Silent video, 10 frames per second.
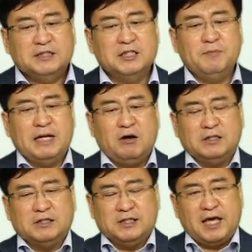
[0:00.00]
지금에
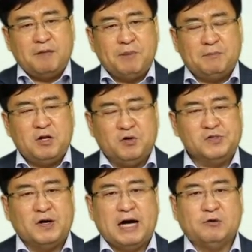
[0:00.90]
나오는 그 케이팝을
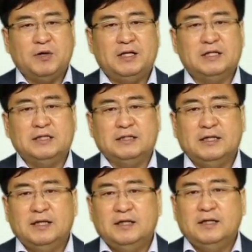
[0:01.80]
형성하고 있는
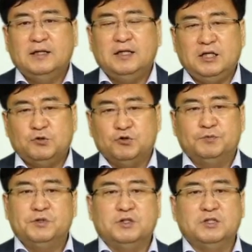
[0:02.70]
이
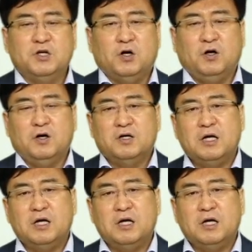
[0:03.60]
그룹들은요.